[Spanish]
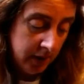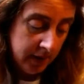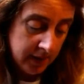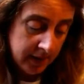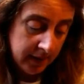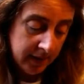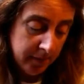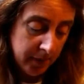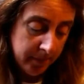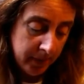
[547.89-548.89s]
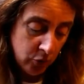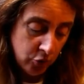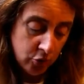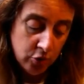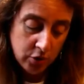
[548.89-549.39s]
en este tema, pero
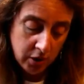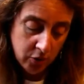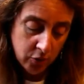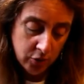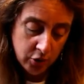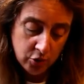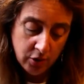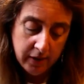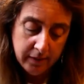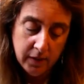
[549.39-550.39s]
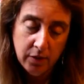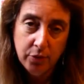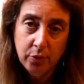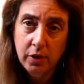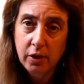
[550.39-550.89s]
yo os digo y os
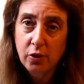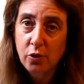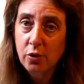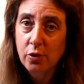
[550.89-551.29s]
garantizo que